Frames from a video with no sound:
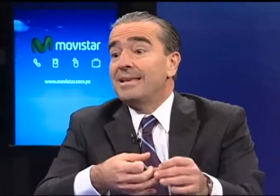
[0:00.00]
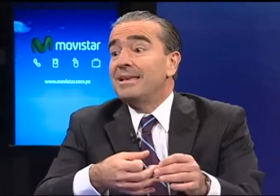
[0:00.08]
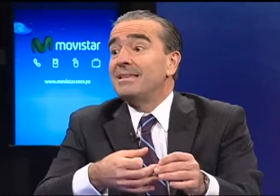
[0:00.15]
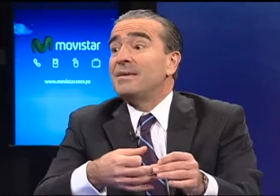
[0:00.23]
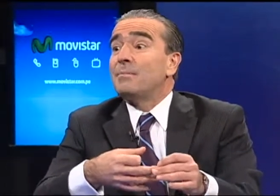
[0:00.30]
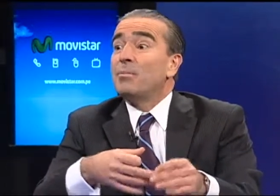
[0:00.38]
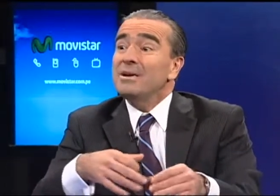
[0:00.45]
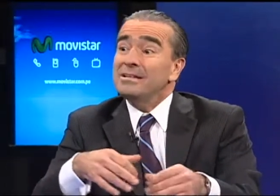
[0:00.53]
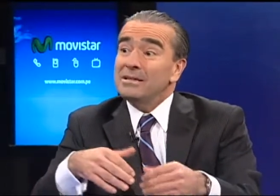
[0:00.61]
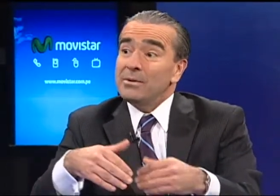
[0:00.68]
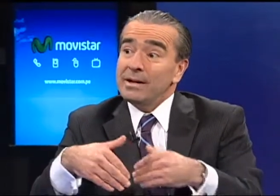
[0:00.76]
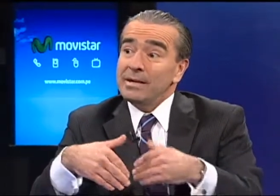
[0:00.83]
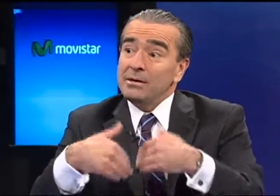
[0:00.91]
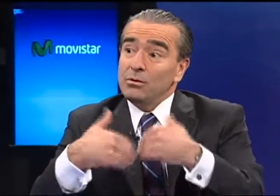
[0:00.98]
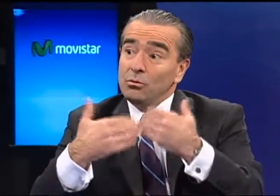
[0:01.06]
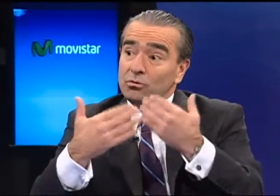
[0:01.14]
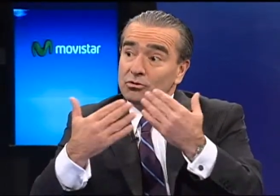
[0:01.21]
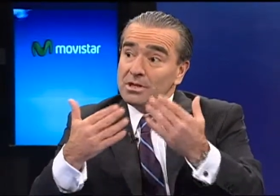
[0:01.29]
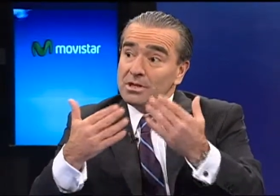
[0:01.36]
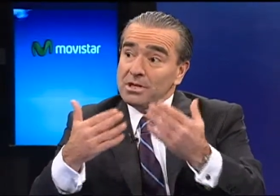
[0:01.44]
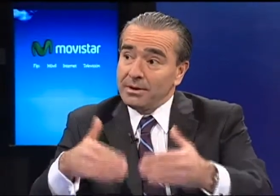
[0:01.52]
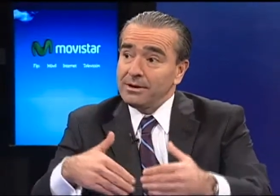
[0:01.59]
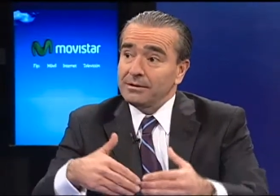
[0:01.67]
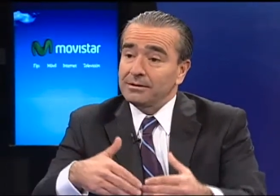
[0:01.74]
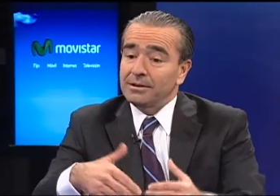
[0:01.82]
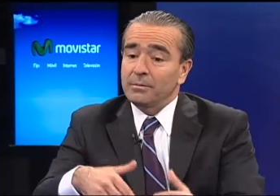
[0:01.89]
y después llevar
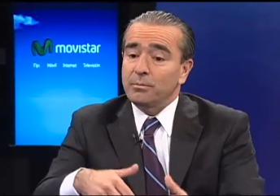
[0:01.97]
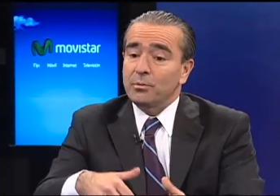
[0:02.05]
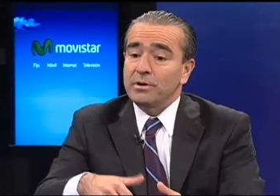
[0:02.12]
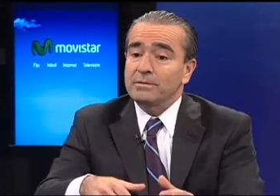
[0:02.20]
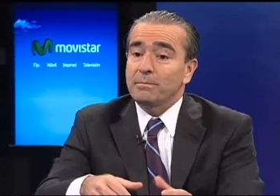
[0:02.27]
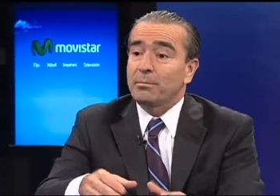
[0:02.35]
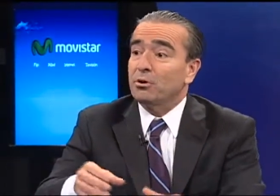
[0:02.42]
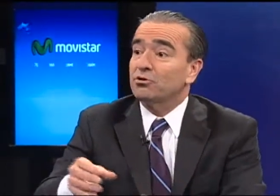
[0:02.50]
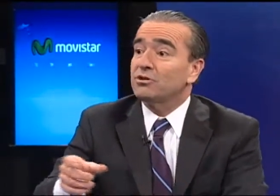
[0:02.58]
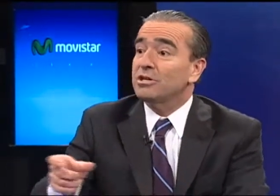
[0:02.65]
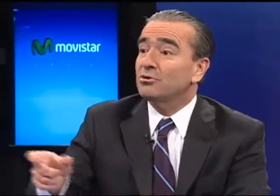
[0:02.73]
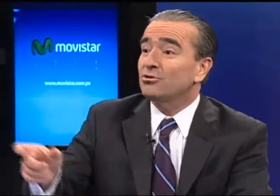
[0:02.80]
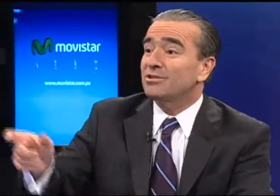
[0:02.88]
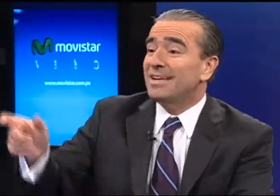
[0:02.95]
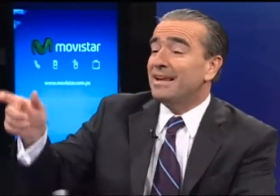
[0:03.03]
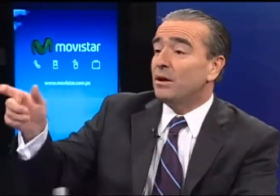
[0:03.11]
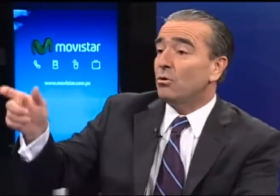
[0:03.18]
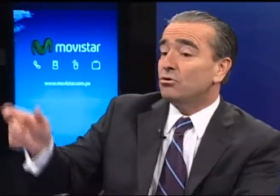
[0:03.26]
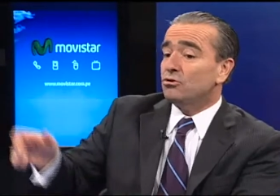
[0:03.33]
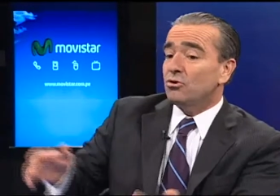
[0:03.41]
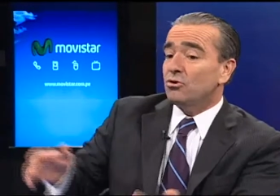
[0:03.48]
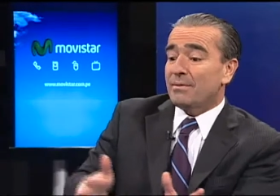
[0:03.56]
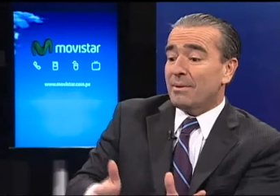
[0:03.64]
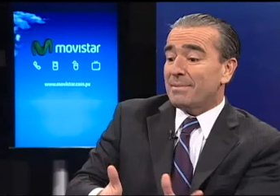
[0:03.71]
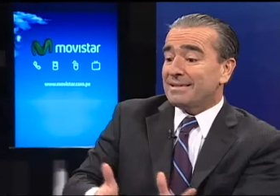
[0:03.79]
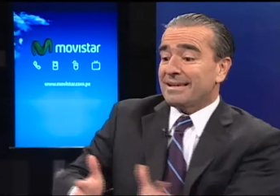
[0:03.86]
inclusive después procesos de negocio que
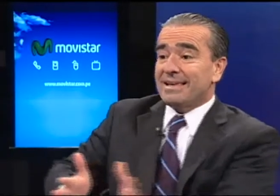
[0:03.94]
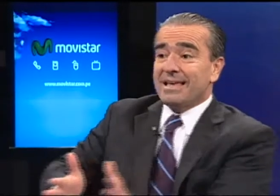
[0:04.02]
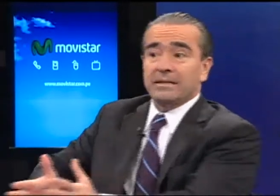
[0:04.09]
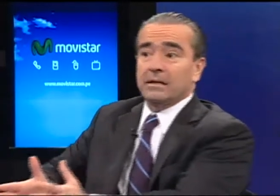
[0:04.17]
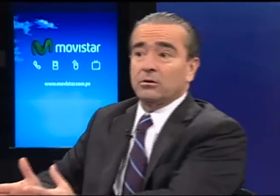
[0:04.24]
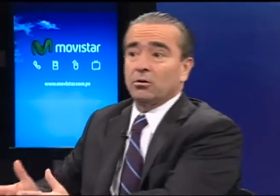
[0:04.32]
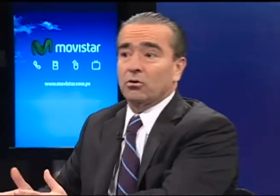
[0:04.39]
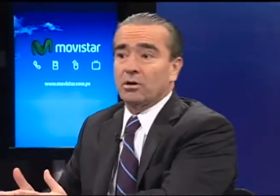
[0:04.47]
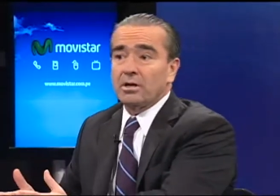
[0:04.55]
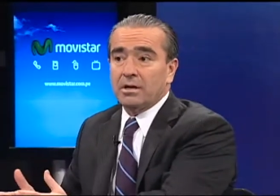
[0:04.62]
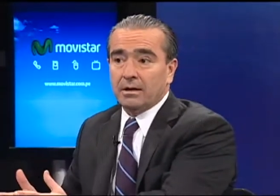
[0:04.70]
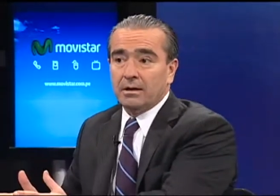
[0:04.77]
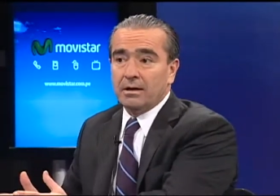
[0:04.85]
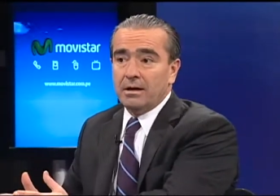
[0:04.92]
van más allá de tecnología.